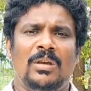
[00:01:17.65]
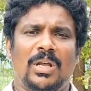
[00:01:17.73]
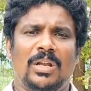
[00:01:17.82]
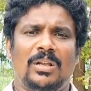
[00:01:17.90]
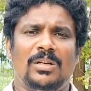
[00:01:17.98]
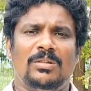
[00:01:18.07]

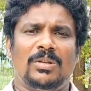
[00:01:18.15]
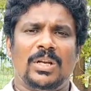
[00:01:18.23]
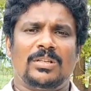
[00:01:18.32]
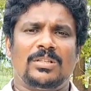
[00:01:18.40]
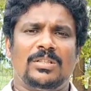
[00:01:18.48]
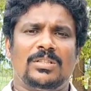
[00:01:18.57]
మనలను
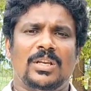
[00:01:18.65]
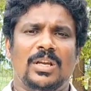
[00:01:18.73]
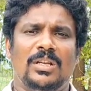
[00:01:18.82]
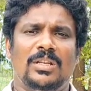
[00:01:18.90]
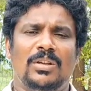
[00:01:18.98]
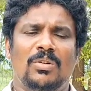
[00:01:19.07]

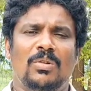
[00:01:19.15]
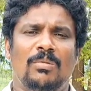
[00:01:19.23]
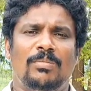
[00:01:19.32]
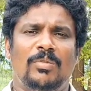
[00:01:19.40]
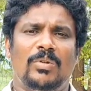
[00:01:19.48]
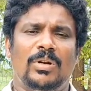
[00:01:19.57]
రక్షించగలిగిన
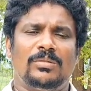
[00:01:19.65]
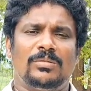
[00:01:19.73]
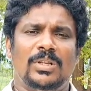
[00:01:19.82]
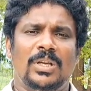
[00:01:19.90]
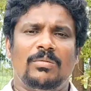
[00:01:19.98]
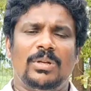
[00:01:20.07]
గొప్పవాడు
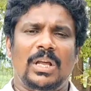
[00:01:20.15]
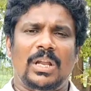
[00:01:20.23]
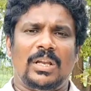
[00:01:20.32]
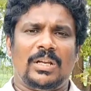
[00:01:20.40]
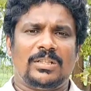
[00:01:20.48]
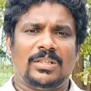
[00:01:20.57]
దేవుడు
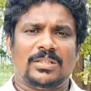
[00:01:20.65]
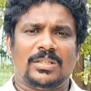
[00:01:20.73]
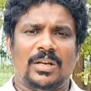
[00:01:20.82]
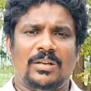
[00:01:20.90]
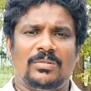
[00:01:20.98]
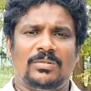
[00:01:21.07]
ఎలా
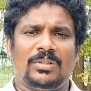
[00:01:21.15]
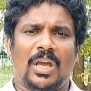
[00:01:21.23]
రక్షిస్తాడో